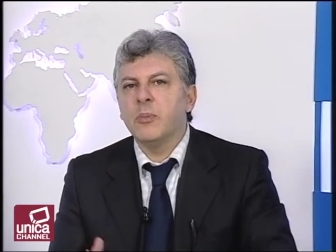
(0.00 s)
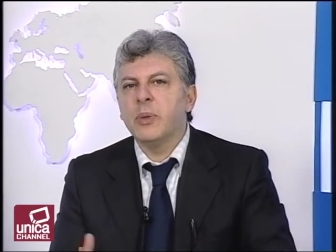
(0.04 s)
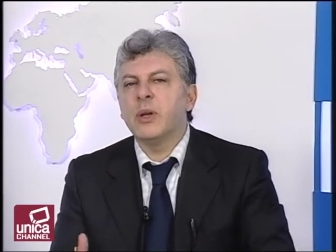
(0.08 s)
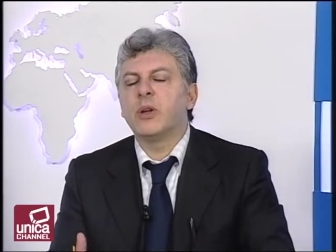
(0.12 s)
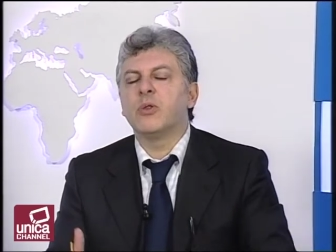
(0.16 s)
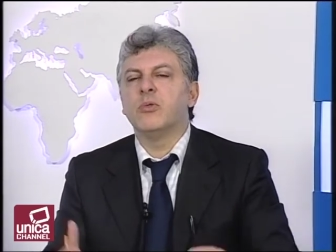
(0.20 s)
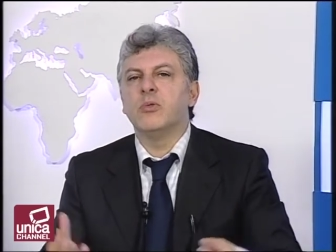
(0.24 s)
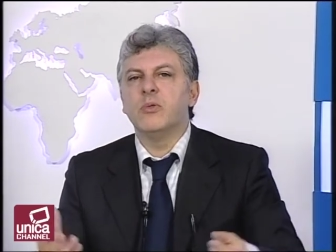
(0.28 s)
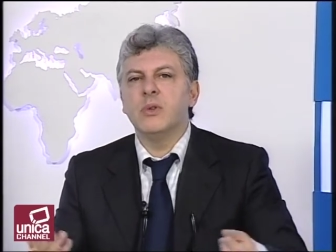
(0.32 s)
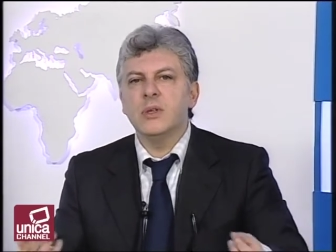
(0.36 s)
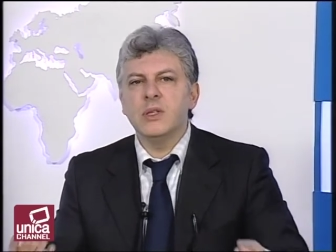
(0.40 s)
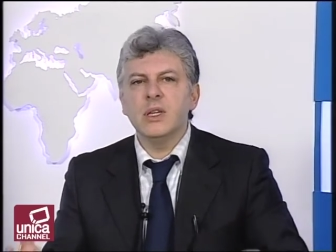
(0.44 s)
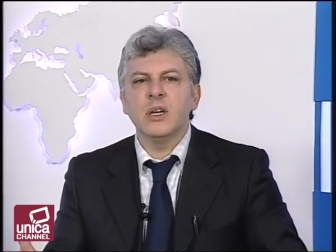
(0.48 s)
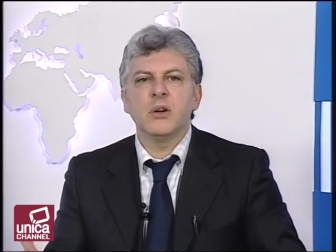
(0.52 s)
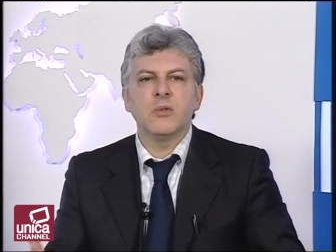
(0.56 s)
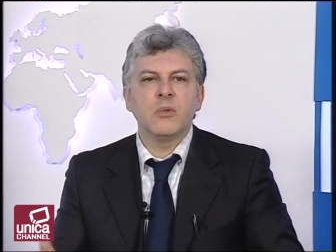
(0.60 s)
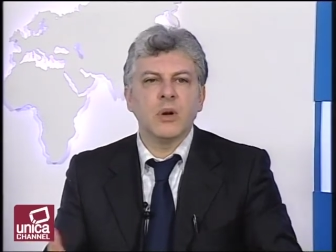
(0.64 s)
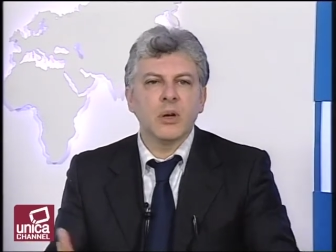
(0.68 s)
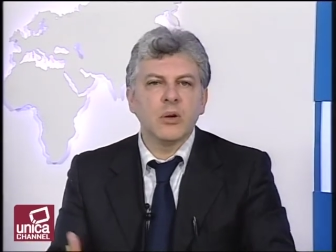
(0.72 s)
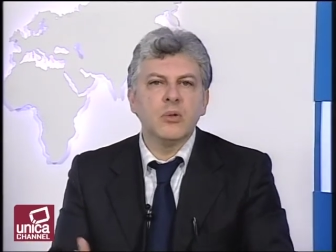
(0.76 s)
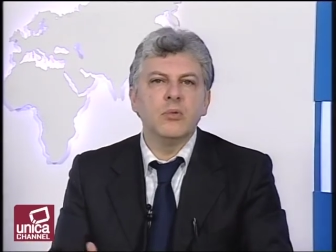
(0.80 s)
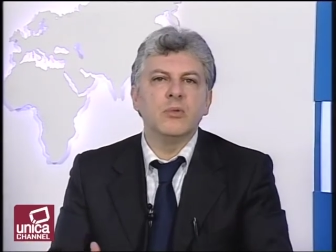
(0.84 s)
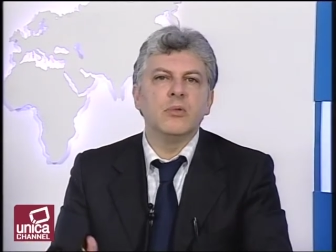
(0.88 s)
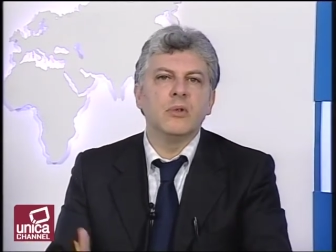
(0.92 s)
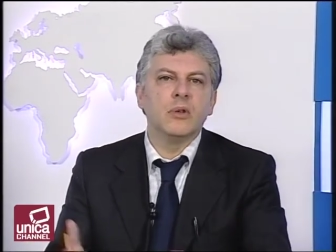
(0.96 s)
per cui se
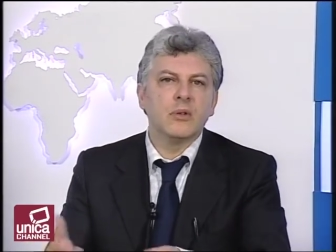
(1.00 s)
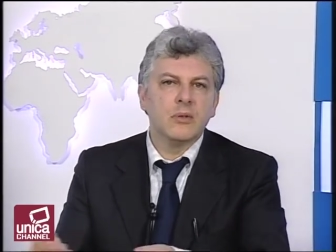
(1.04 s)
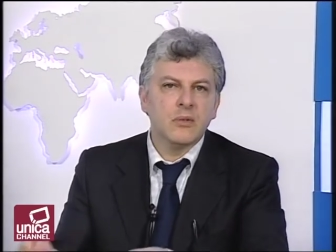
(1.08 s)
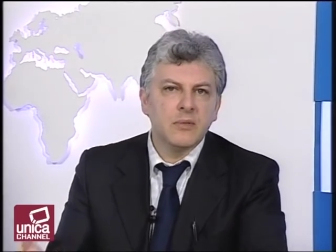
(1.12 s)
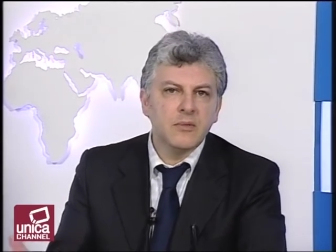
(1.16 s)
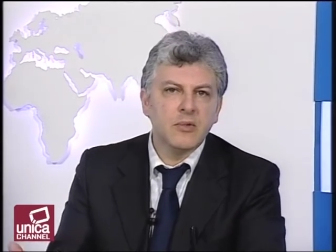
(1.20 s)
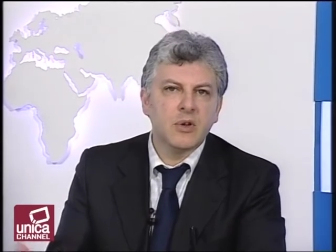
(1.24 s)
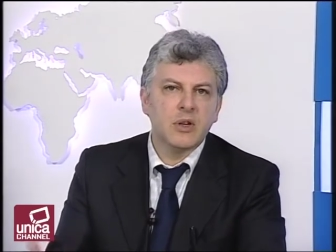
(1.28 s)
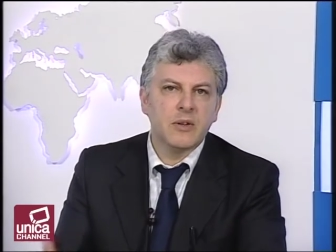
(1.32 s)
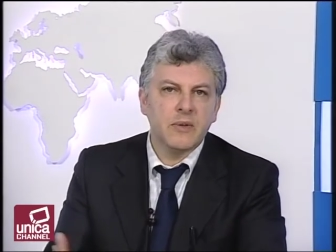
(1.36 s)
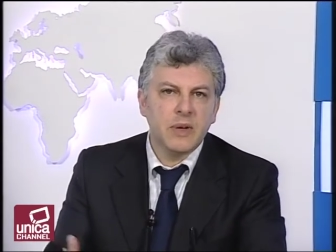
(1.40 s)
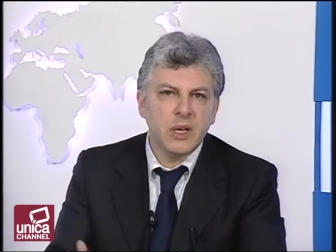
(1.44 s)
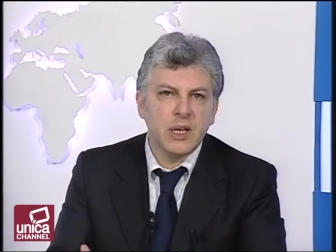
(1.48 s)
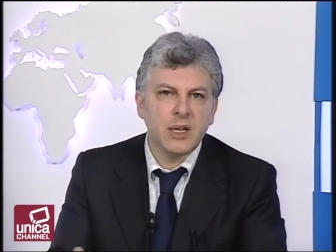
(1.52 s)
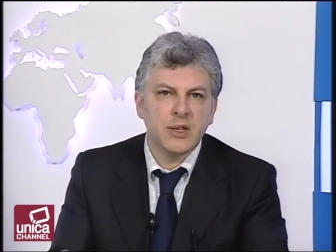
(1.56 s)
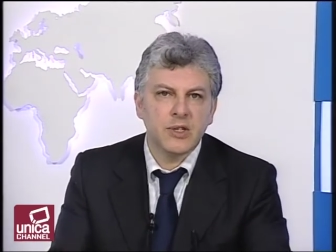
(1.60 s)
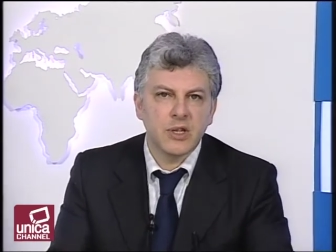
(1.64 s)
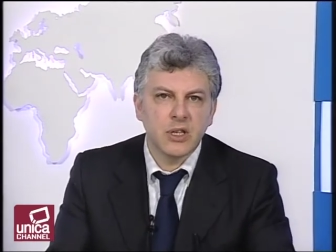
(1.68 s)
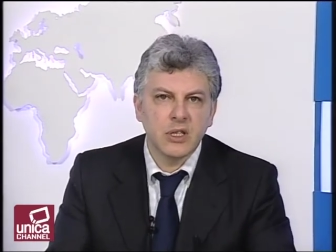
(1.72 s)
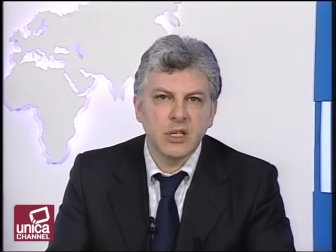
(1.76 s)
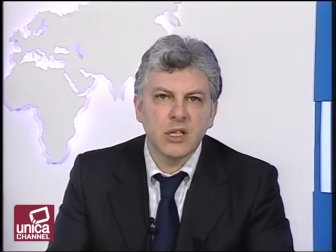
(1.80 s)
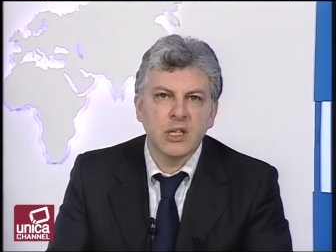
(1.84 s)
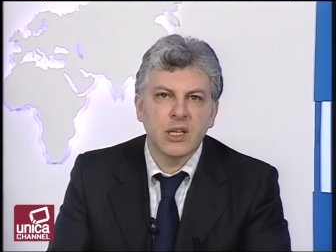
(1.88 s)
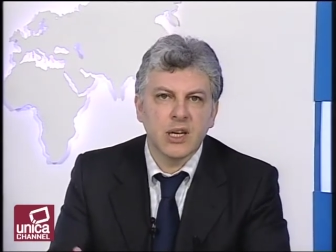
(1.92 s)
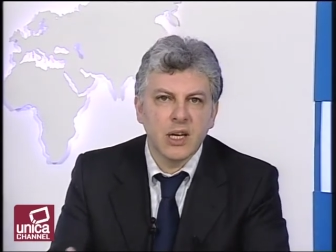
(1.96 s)
qualcuno vuole venirci
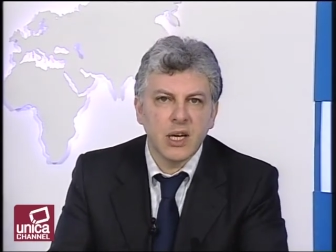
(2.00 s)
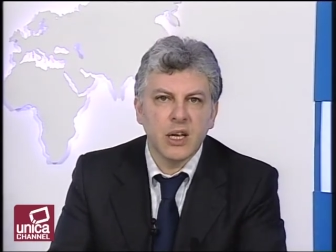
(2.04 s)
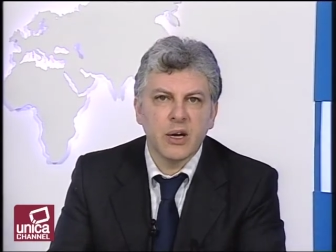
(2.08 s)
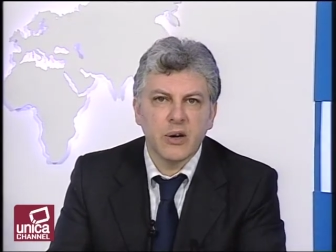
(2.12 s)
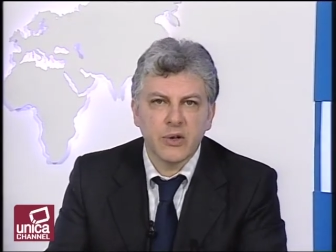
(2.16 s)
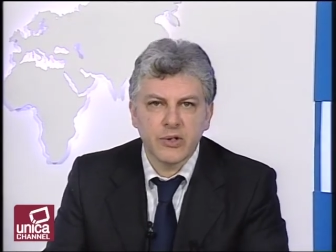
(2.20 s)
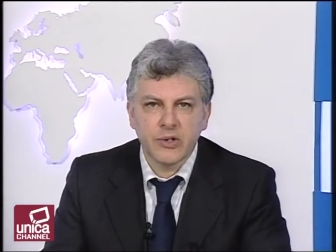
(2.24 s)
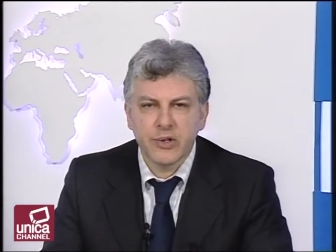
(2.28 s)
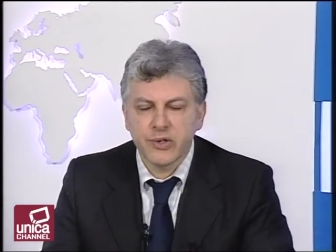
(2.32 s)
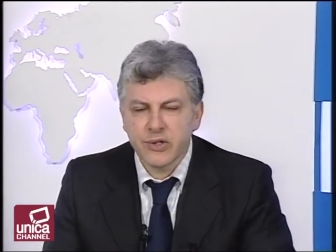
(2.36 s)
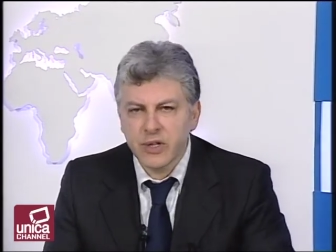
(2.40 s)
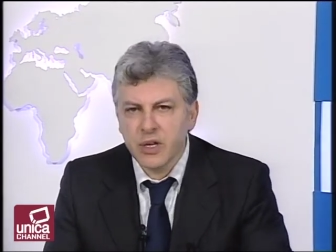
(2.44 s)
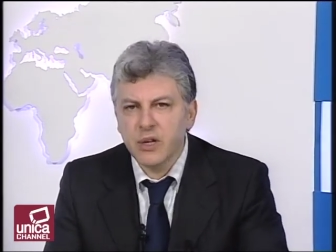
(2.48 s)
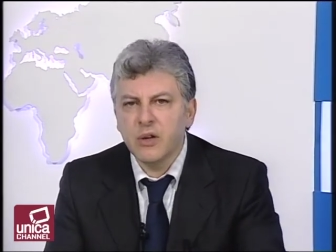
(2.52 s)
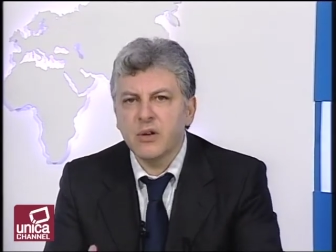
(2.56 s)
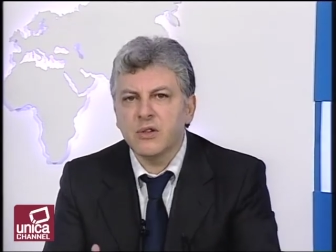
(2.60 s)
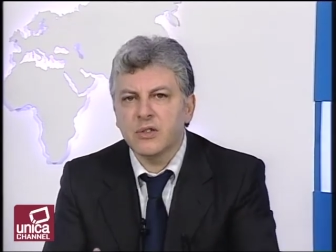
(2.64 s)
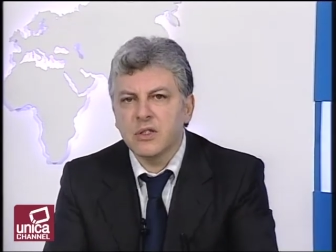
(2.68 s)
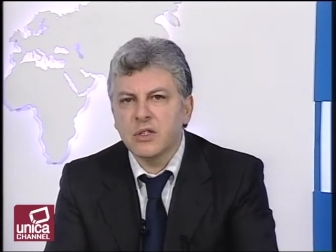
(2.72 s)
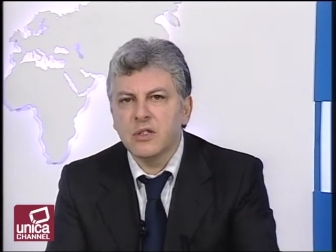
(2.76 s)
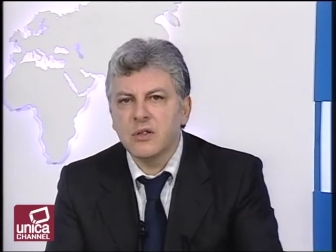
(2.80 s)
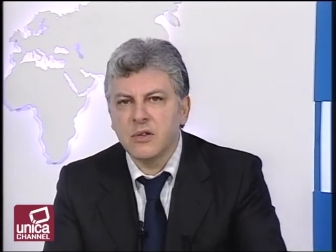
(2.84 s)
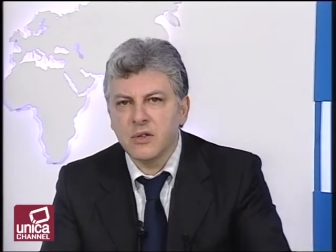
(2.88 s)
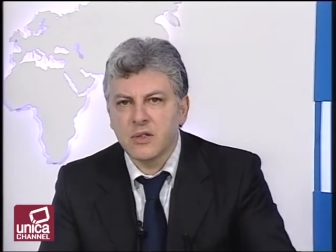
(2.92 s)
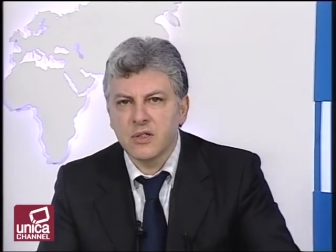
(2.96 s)
a dire che le cose non stanno
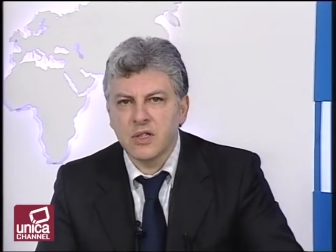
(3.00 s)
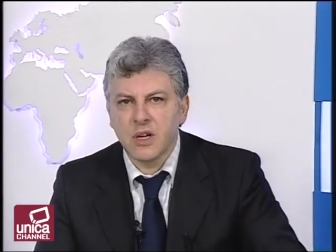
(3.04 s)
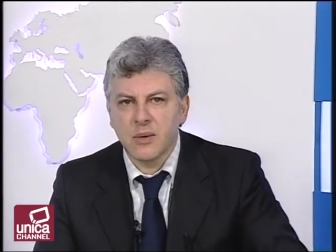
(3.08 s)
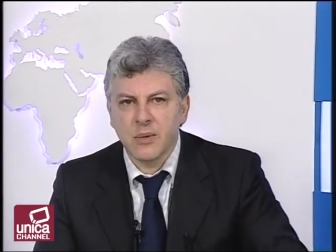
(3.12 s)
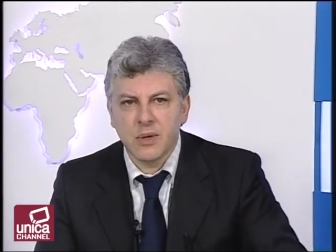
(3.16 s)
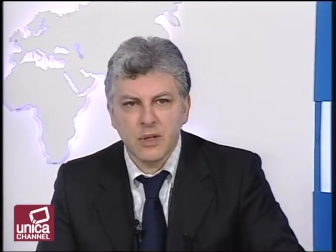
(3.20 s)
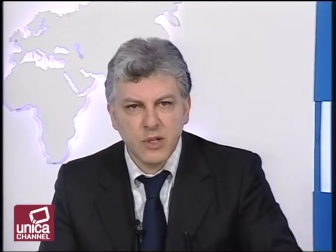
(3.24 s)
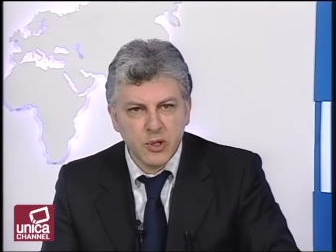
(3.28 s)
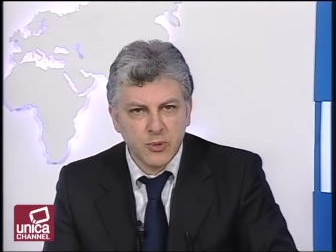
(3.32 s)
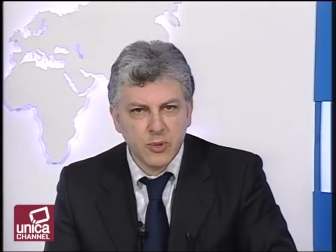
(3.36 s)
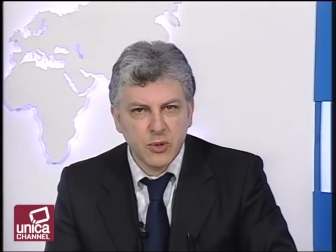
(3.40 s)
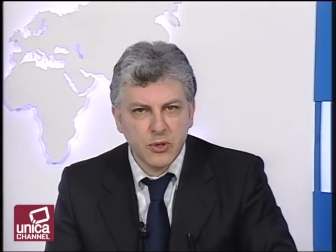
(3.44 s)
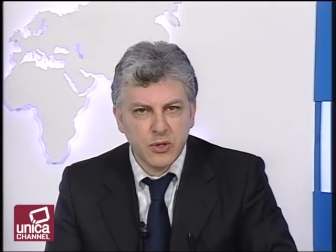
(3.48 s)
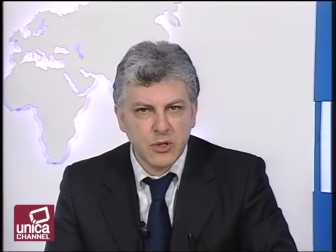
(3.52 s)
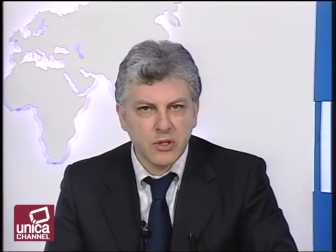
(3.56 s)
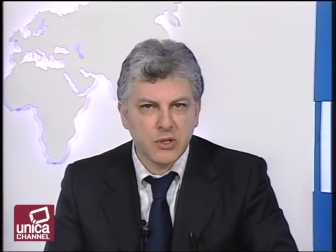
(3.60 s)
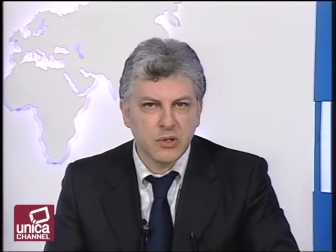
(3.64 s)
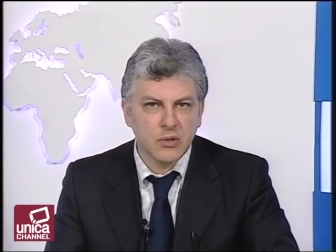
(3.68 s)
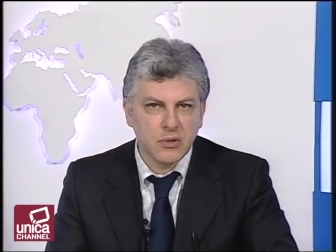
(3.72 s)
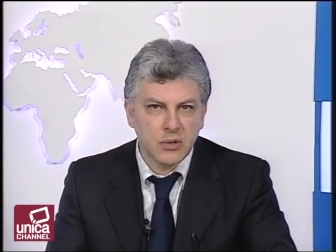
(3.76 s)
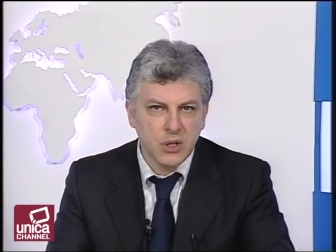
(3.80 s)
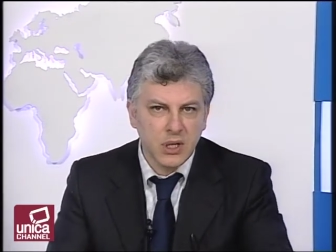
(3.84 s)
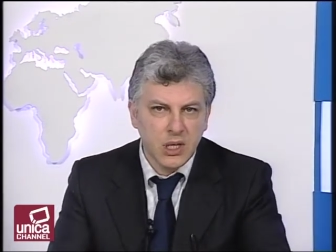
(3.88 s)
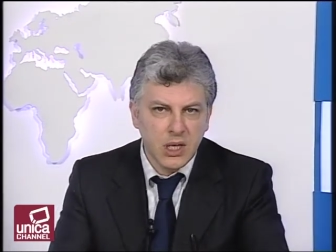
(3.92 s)
così, noi siamo a disposizione